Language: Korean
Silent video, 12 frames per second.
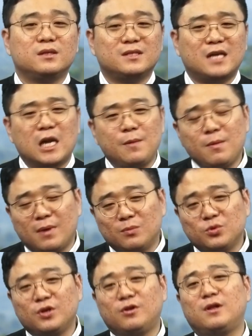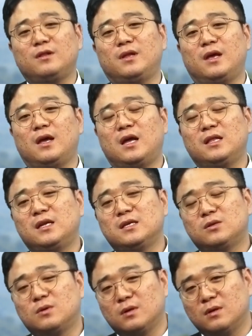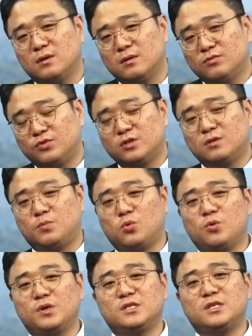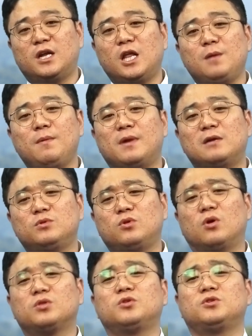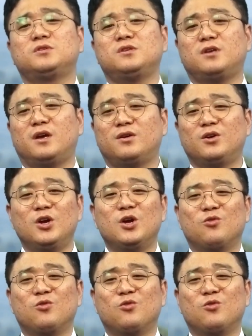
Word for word: 사람의 마음도 이러한데 하늘에서 우리를 보고 계시는 하나님의 마음은 또 어떠셨을까요?